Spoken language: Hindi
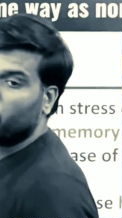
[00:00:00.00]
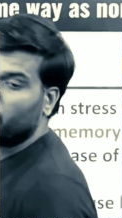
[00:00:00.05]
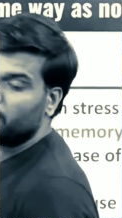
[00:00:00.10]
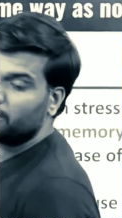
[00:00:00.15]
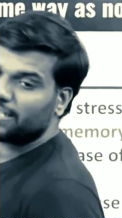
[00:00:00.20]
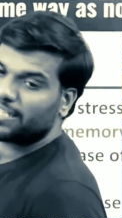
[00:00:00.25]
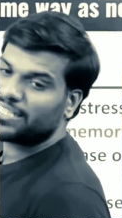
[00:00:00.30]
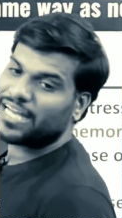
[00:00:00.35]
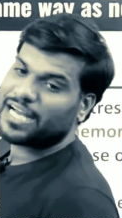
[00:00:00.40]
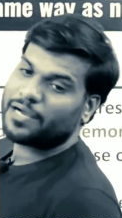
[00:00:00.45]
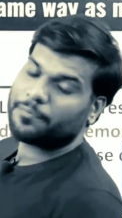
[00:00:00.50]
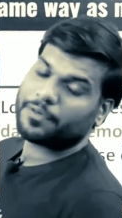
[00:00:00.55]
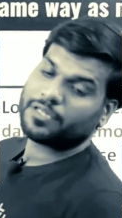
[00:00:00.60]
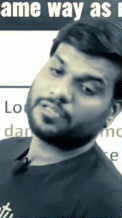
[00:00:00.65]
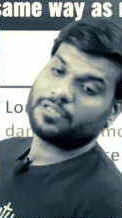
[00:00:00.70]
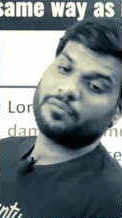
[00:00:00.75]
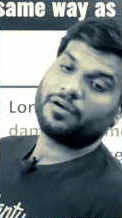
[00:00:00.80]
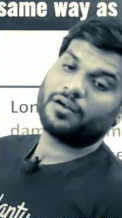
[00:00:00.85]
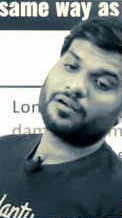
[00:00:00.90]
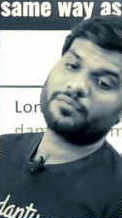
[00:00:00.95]
बहुत ज्यादा
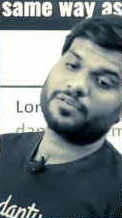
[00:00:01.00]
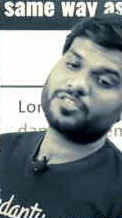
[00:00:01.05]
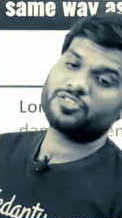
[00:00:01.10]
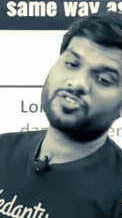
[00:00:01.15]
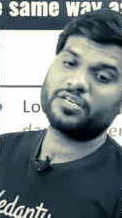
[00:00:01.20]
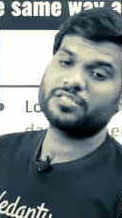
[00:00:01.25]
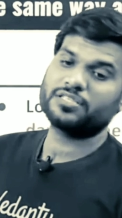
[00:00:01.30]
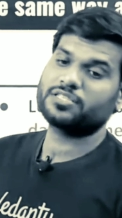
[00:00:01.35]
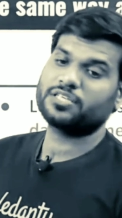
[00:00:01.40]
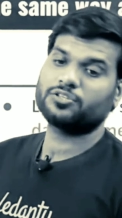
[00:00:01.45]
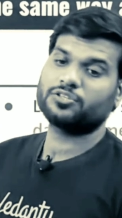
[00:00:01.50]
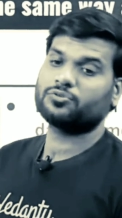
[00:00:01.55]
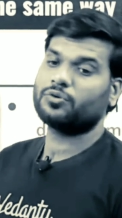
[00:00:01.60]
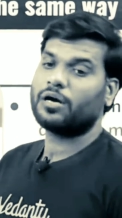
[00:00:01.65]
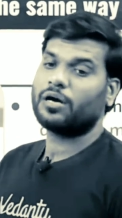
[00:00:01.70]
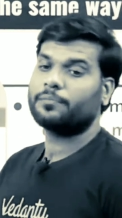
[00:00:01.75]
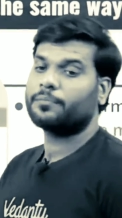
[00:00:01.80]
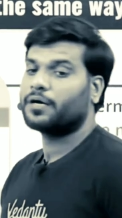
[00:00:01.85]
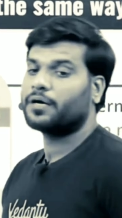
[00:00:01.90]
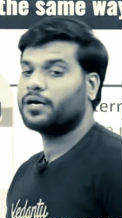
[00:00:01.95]
आपके दिमाग में स्ट्रेस है
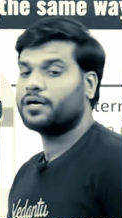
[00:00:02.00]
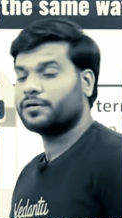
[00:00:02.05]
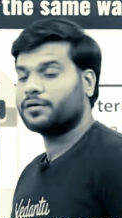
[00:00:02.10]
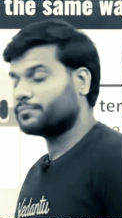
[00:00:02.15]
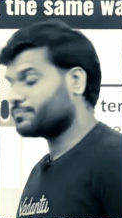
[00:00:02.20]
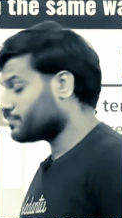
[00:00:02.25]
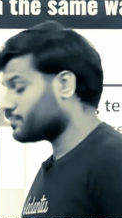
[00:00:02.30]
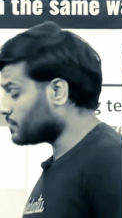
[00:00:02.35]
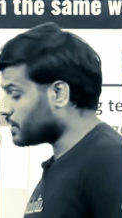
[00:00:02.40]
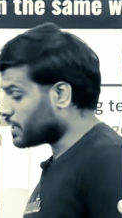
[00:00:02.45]
तो आपका